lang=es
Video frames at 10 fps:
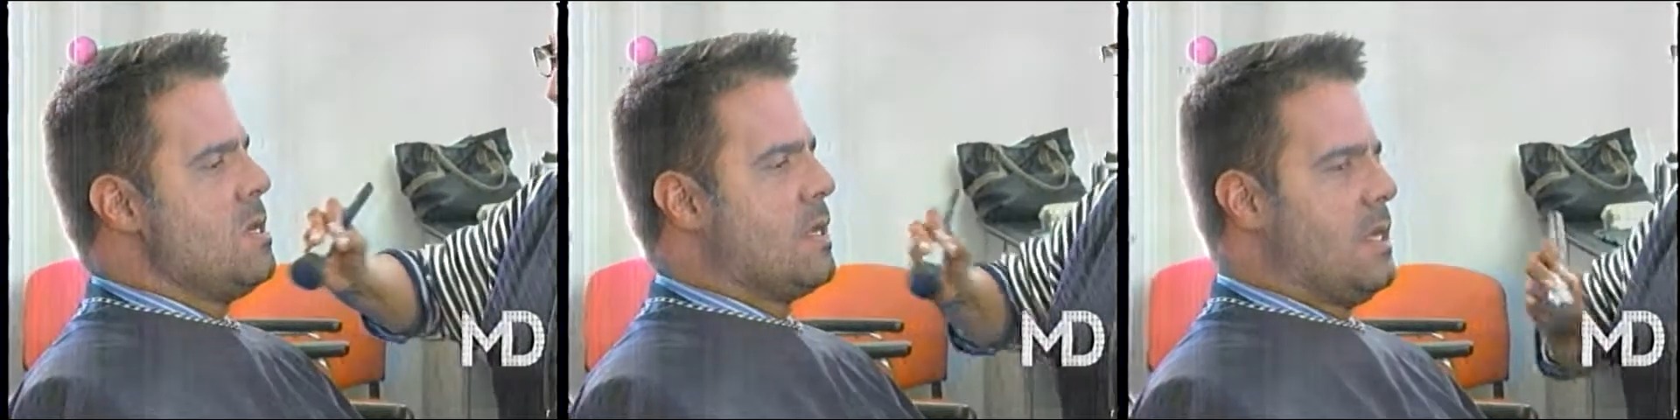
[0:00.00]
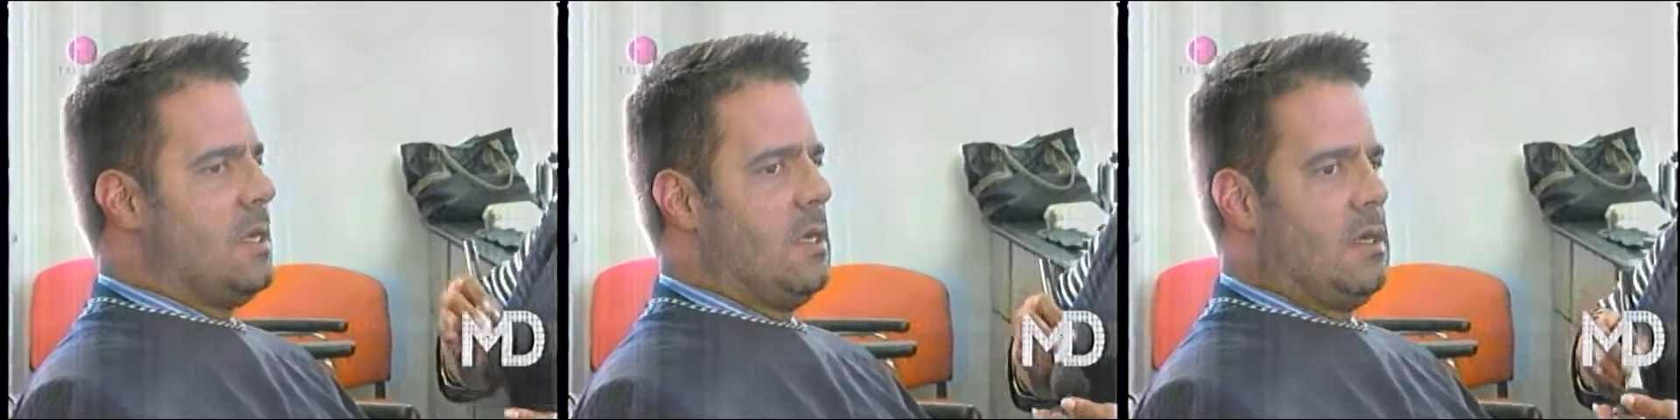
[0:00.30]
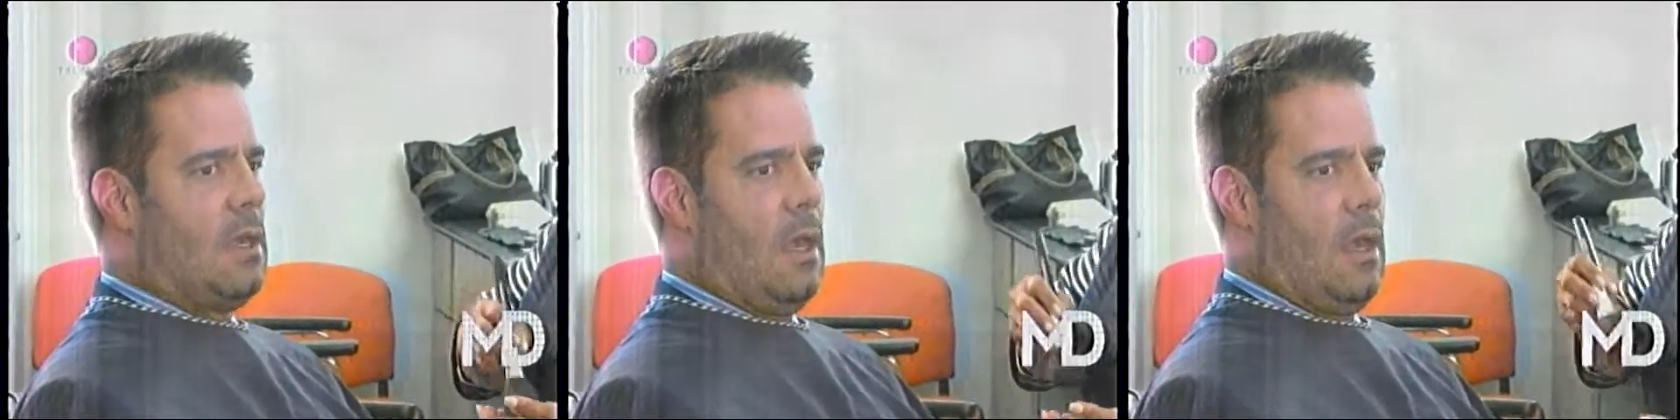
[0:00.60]

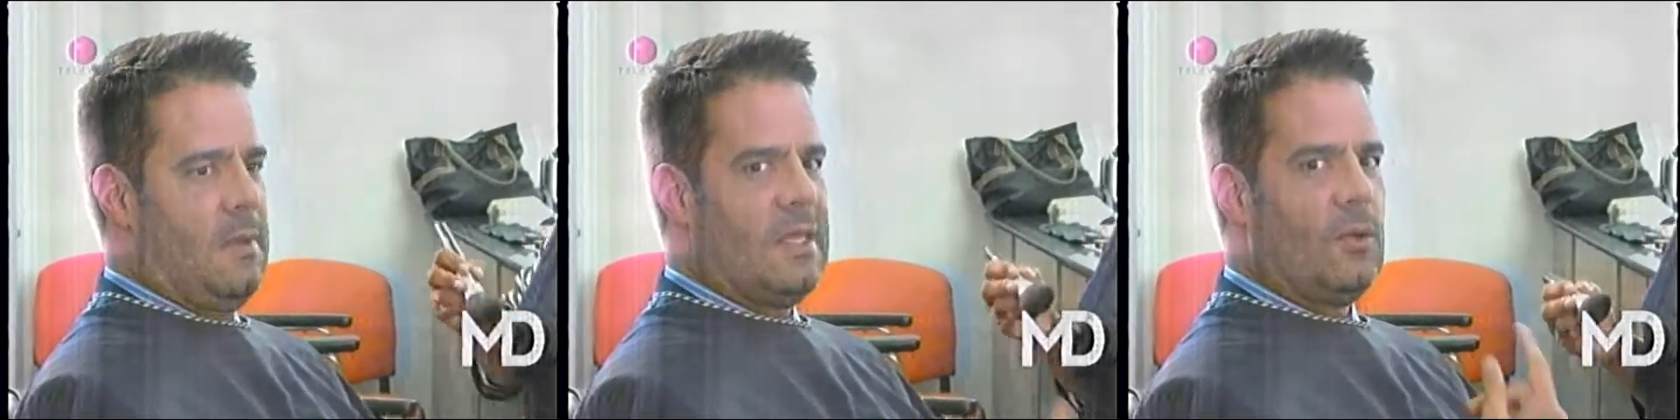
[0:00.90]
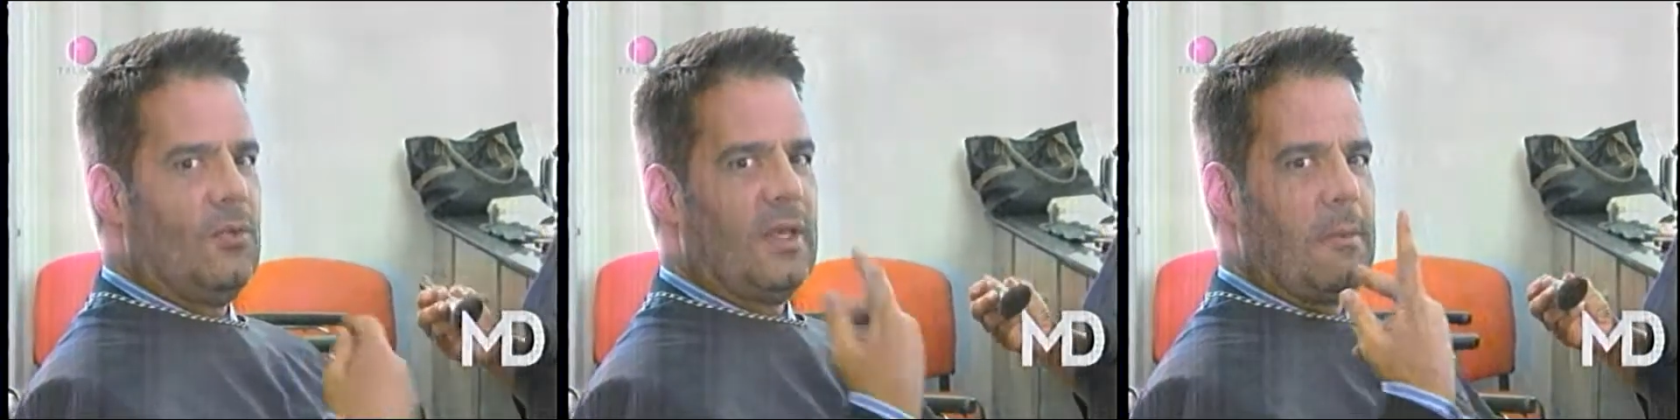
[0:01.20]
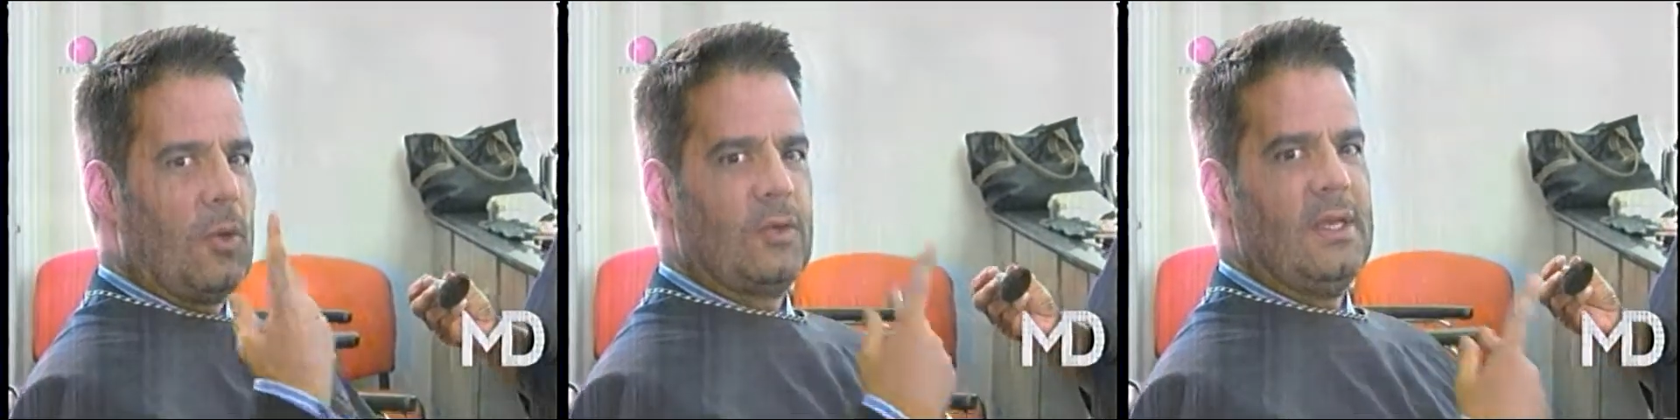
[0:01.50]
Que a, mí estas cosas, que
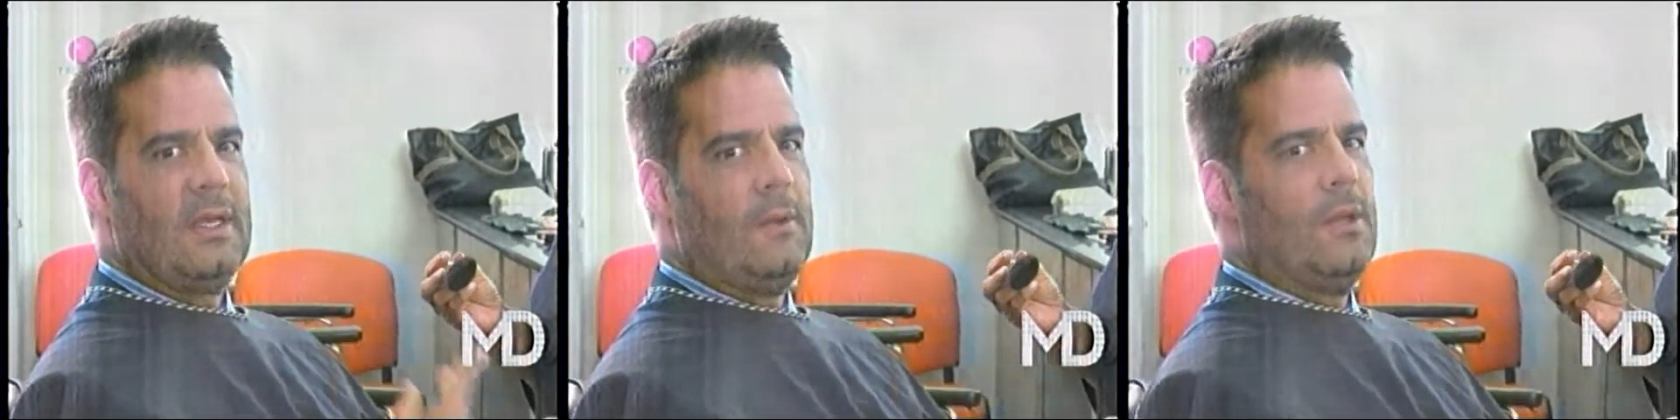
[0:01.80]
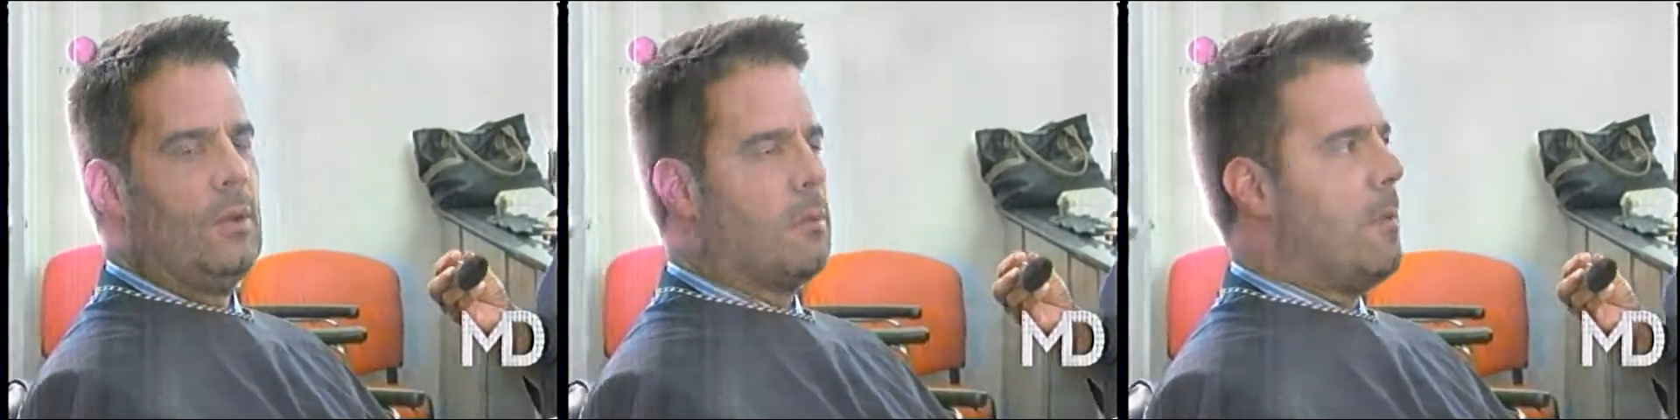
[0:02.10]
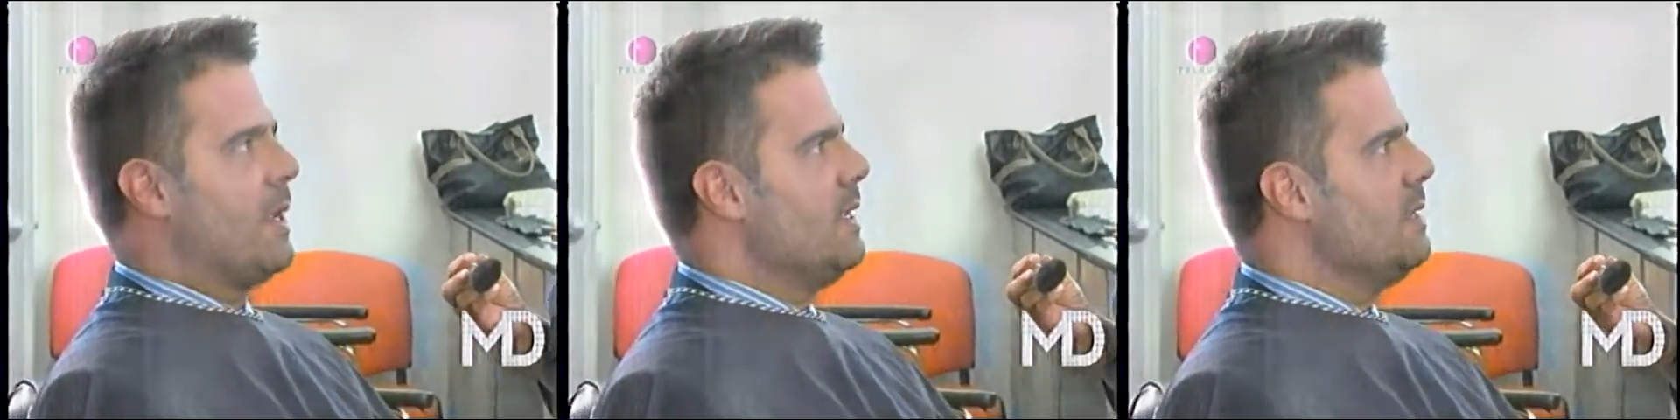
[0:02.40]
me cortan el cabello y que me
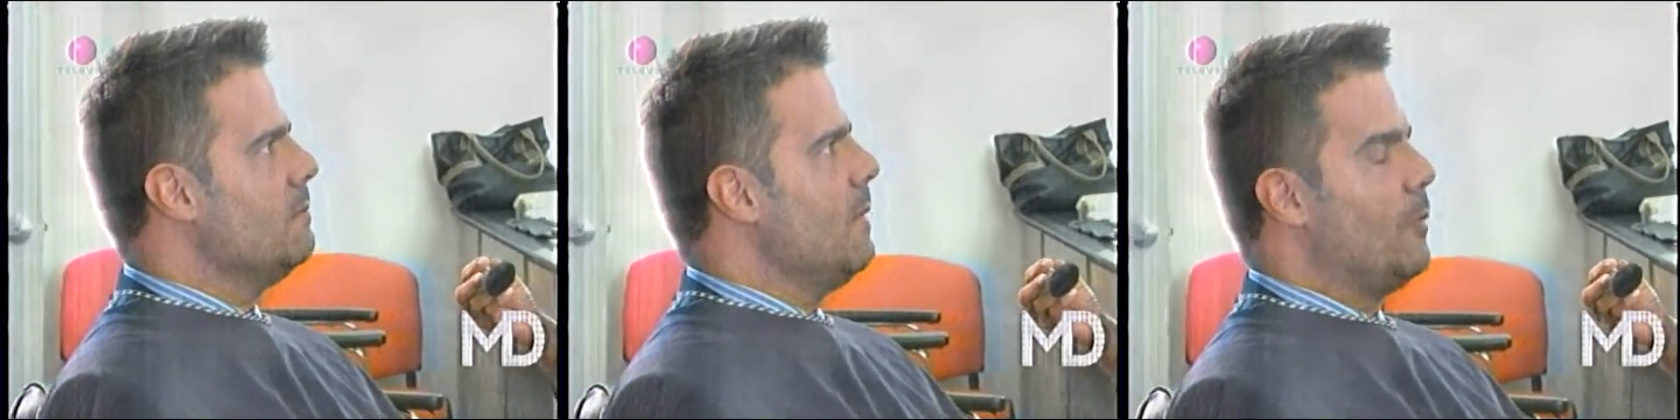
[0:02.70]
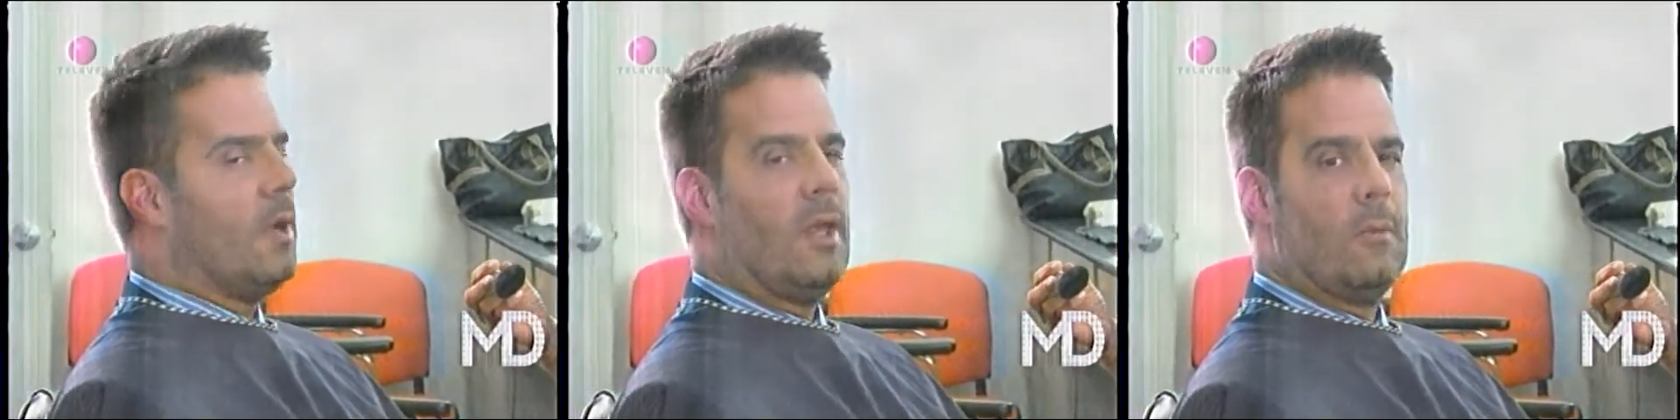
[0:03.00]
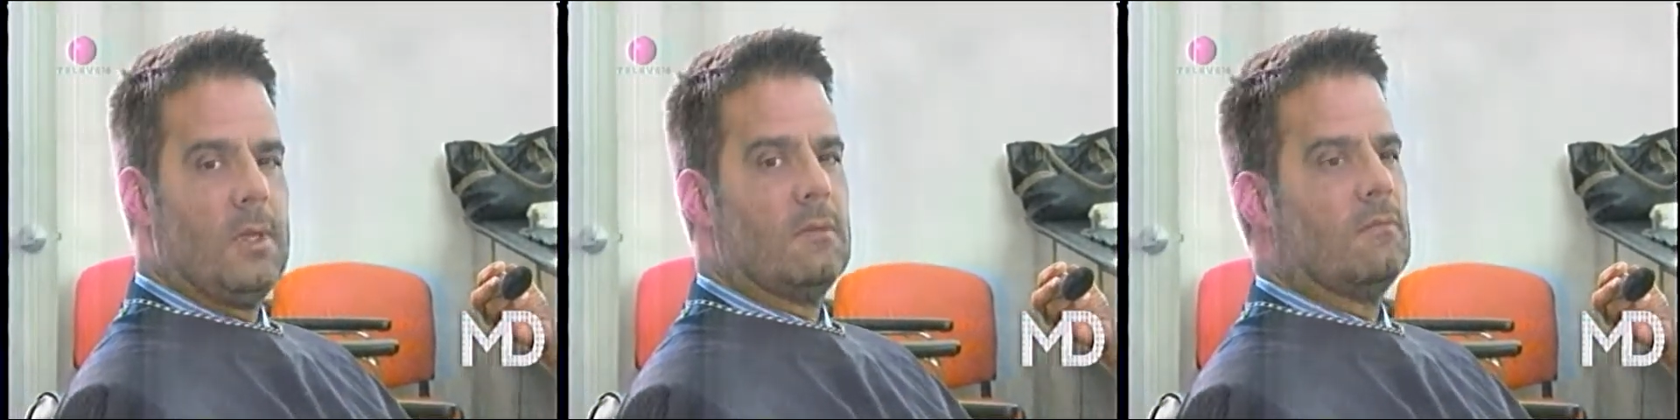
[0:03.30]
maquillan, me ponen a
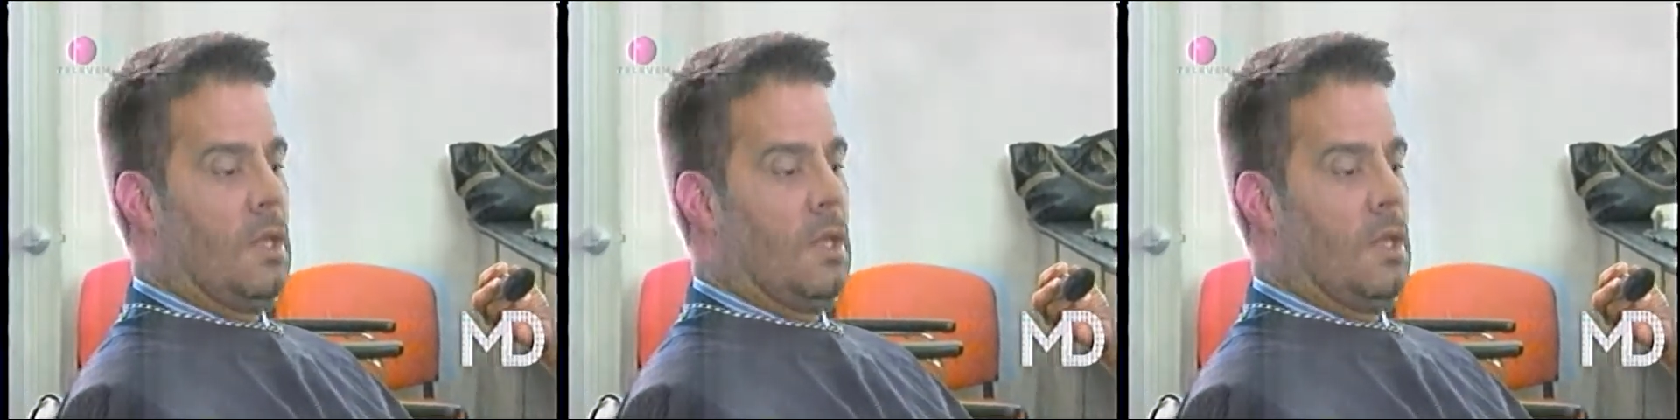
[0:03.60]
dormir.